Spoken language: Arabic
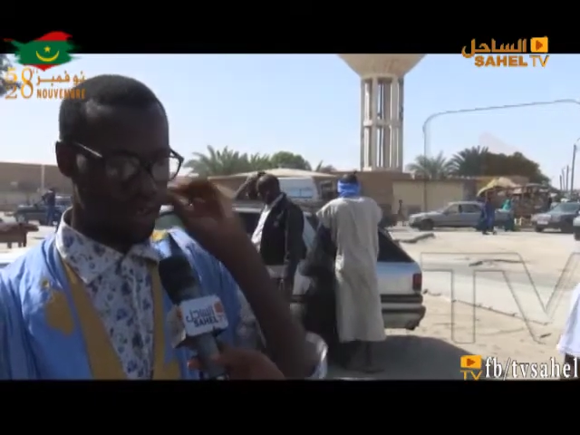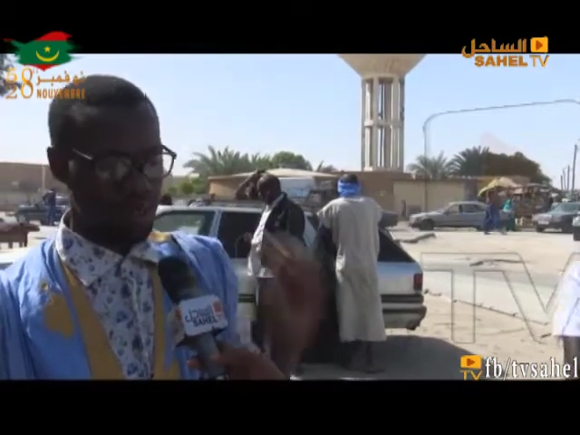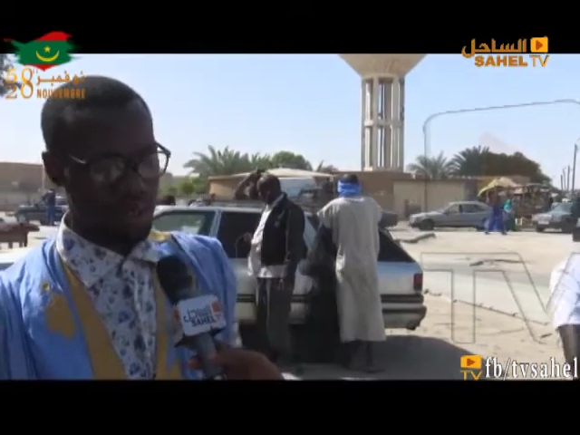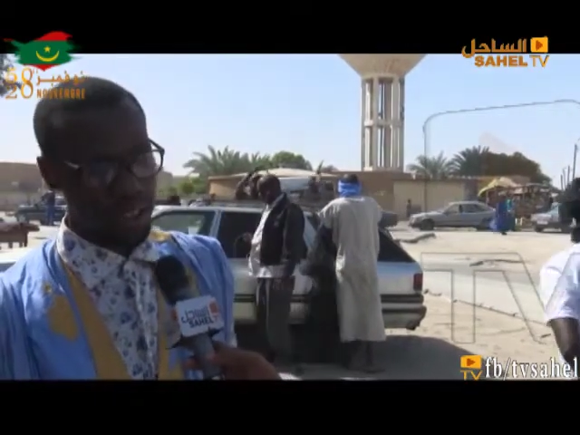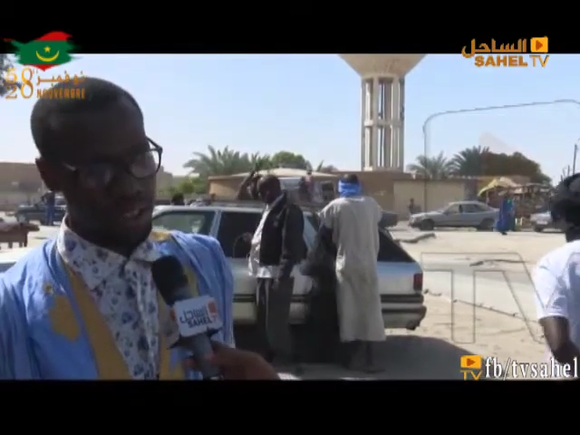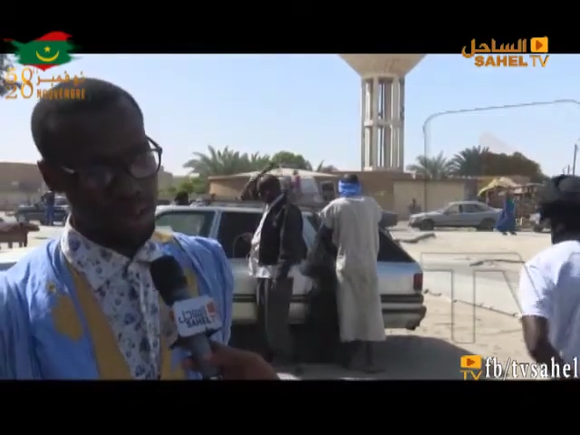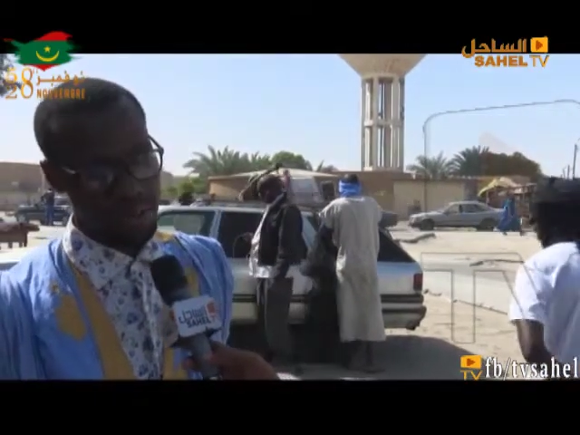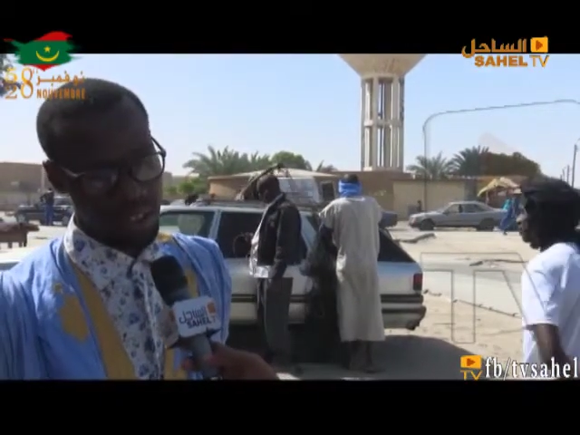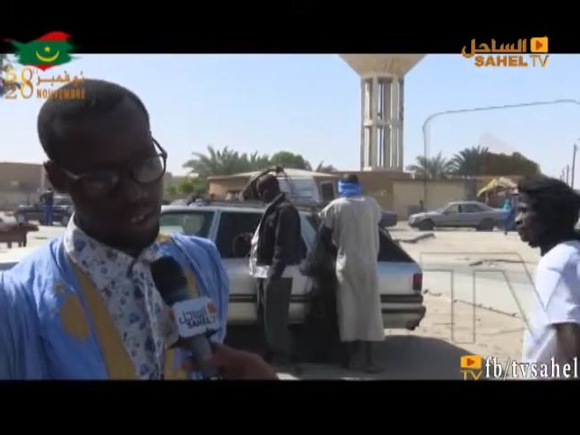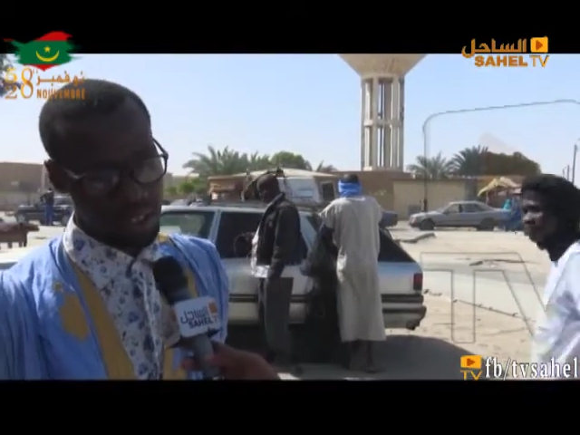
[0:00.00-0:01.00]
هو
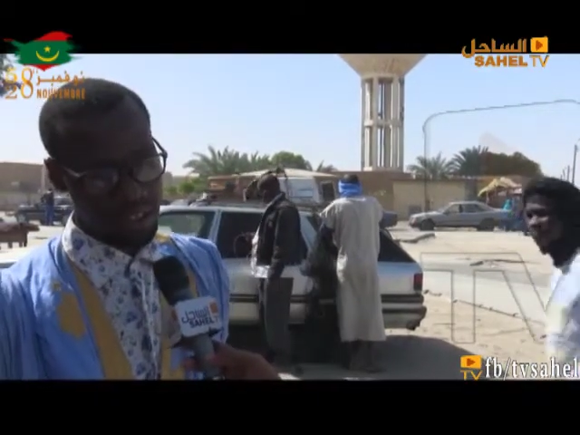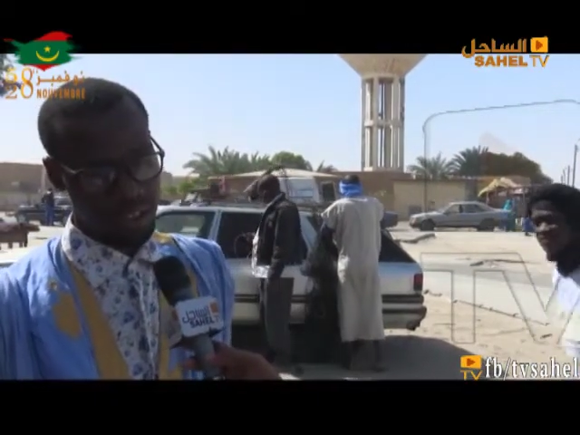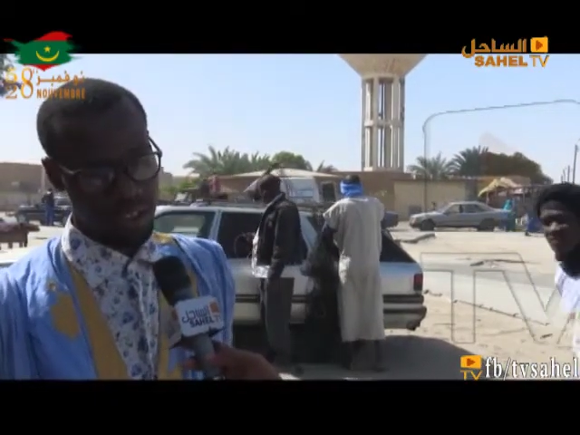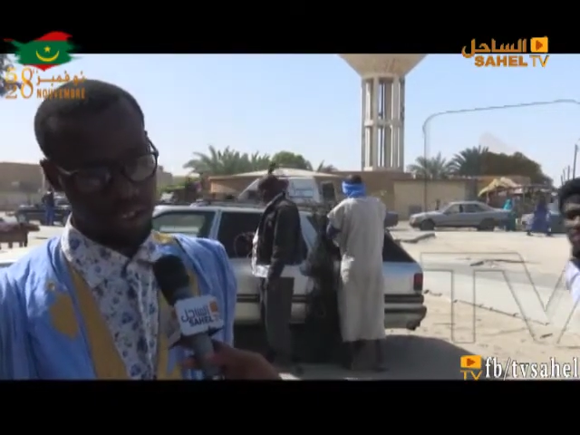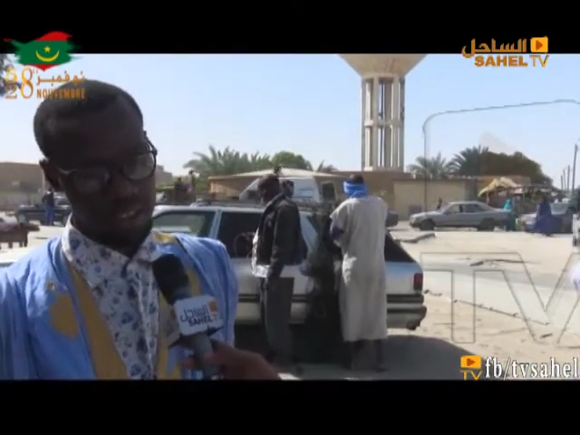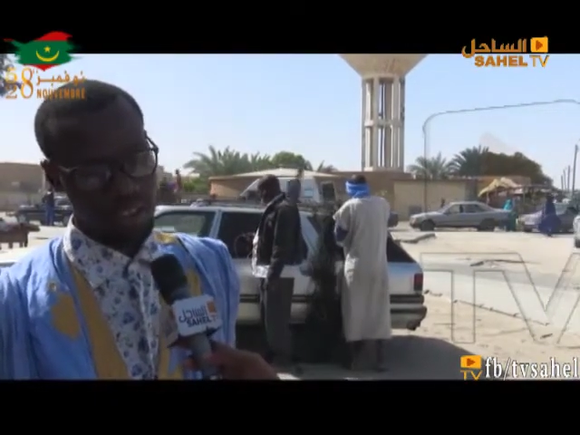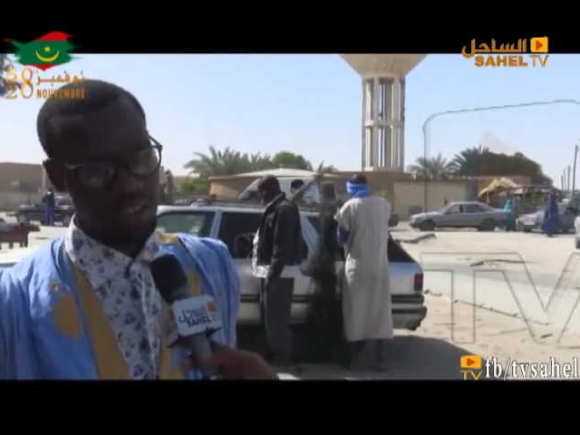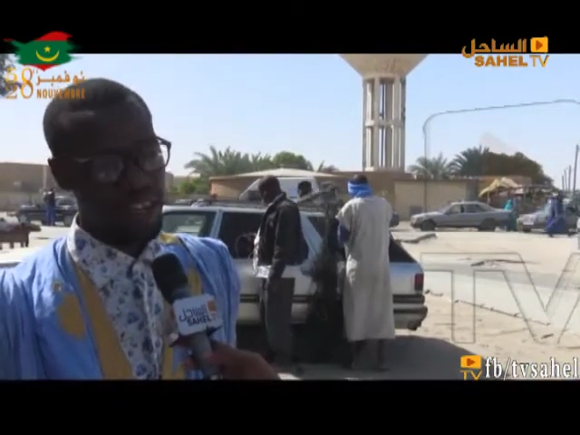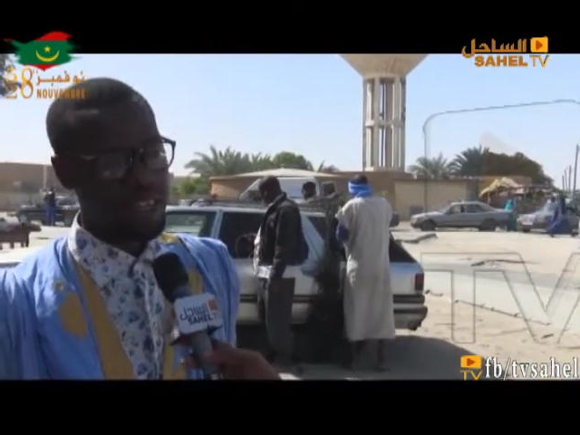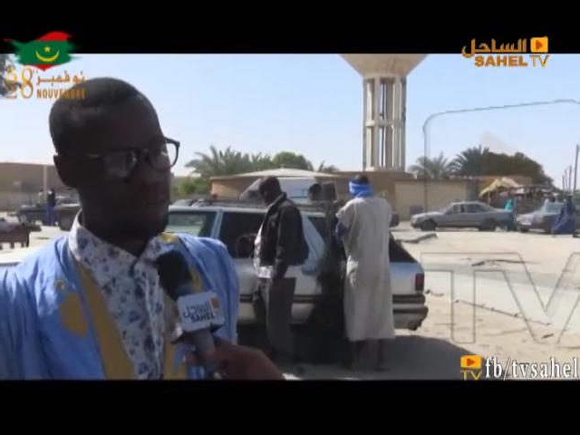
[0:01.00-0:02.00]
المعلم اللي
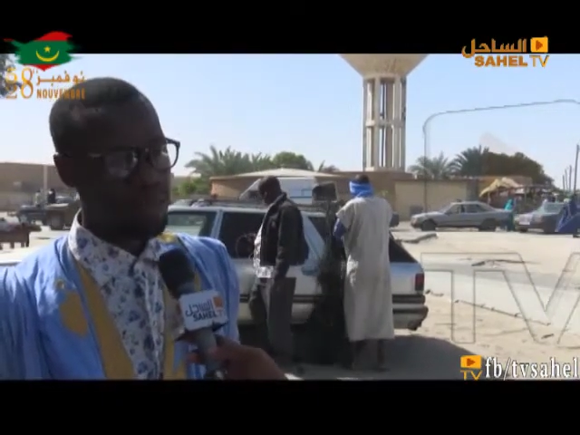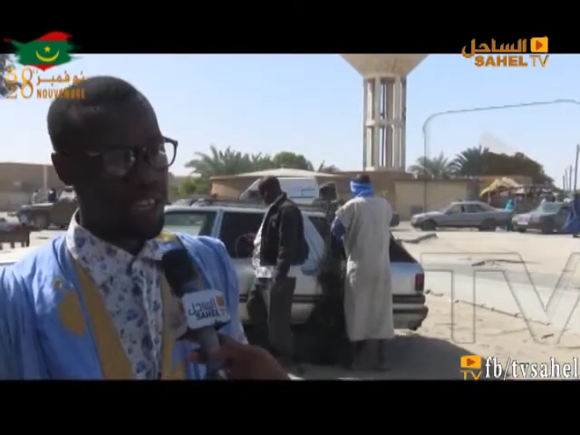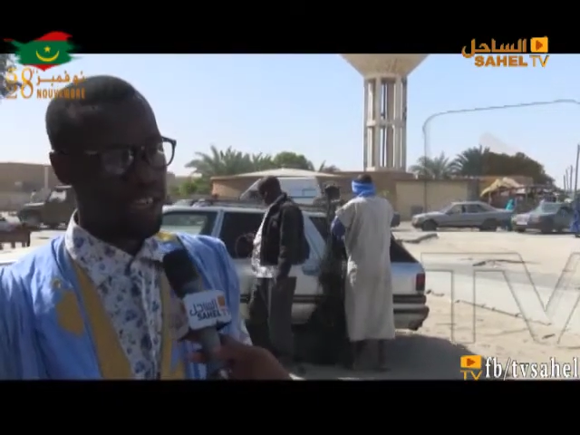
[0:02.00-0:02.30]
يعلم